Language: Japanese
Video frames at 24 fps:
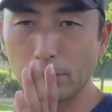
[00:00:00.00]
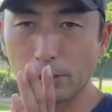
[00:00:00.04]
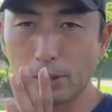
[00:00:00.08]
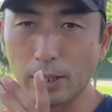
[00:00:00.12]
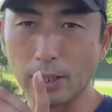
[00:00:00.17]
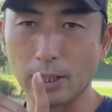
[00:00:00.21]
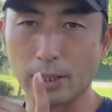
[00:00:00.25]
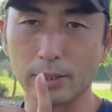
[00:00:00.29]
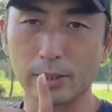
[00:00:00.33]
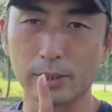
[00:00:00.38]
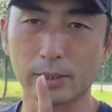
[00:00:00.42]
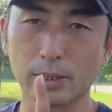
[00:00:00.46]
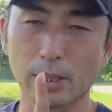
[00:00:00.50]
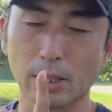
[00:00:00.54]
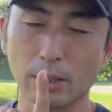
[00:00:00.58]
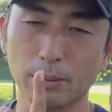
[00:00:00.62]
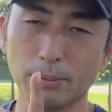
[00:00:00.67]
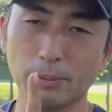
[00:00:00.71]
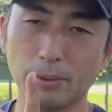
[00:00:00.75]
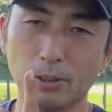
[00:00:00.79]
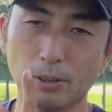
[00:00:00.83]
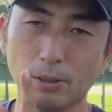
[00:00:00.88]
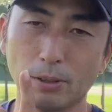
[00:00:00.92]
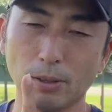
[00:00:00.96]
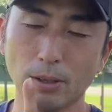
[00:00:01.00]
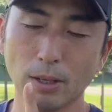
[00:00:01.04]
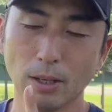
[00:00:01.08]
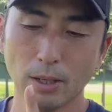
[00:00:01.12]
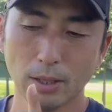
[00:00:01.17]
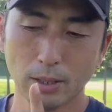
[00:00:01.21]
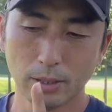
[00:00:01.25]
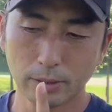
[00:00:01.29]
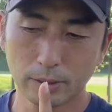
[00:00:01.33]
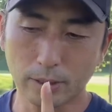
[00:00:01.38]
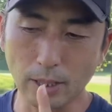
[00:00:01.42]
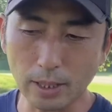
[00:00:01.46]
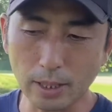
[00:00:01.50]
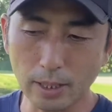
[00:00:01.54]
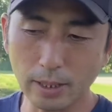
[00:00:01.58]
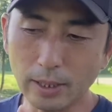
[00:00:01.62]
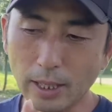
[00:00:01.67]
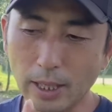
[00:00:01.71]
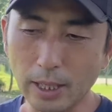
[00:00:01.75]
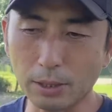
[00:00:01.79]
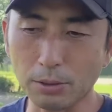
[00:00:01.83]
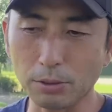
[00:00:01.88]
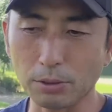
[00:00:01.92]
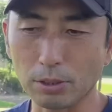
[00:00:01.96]
動きなんですけれども、でき
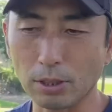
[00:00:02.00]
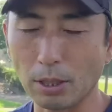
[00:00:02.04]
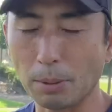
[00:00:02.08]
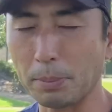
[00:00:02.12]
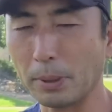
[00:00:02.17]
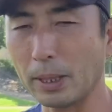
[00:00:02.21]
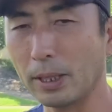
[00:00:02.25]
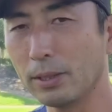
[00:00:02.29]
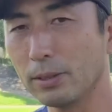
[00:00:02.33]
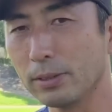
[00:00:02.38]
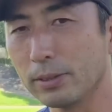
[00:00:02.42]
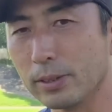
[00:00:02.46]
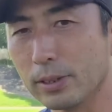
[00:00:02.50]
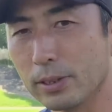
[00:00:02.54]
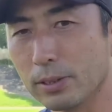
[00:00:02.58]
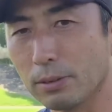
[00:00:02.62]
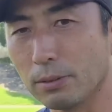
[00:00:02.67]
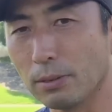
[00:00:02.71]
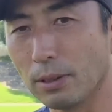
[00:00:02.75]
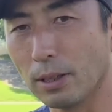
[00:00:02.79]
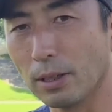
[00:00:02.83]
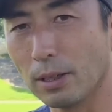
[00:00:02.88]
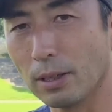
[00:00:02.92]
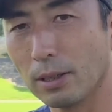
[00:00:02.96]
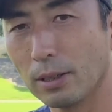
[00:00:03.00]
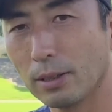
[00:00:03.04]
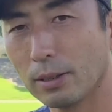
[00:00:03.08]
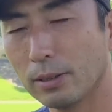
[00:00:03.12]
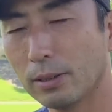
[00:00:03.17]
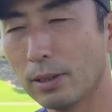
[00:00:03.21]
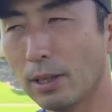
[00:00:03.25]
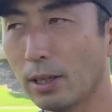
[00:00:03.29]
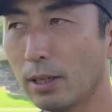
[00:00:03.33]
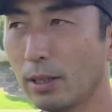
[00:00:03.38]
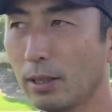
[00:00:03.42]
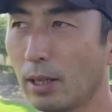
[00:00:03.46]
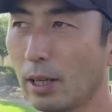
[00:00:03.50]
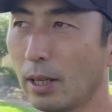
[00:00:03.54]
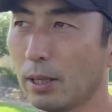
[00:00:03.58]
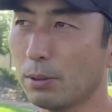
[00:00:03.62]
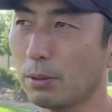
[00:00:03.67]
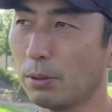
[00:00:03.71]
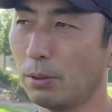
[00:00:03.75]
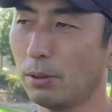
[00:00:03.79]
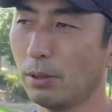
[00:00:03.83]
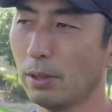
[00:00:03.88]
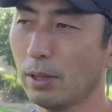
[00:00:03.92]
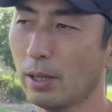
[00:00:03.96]
ない人ってやっぱりいるんですよね。できない
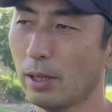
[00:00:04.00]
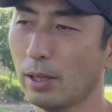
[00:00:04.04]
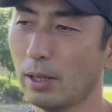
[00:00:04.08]
人、